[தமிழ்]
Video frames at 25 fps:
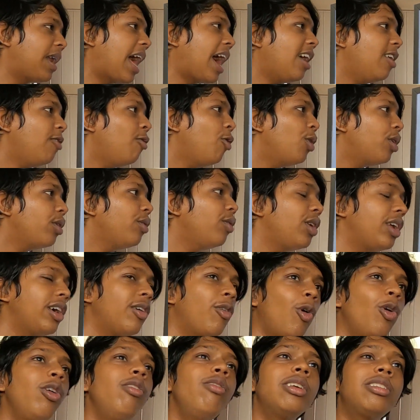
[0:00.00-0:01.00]
நாங்கள் ஒரு ஒரு
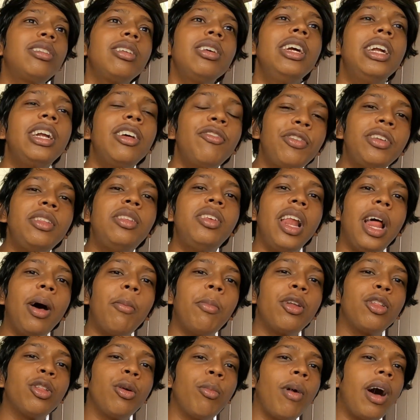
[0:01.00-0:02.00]
ஒரு வருஷம் கிட்ட ஃப்ரிட்ஜ்
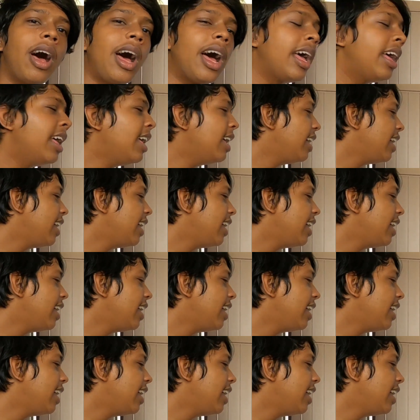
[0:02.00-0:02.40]
இல்லாமல் இருந்தோமா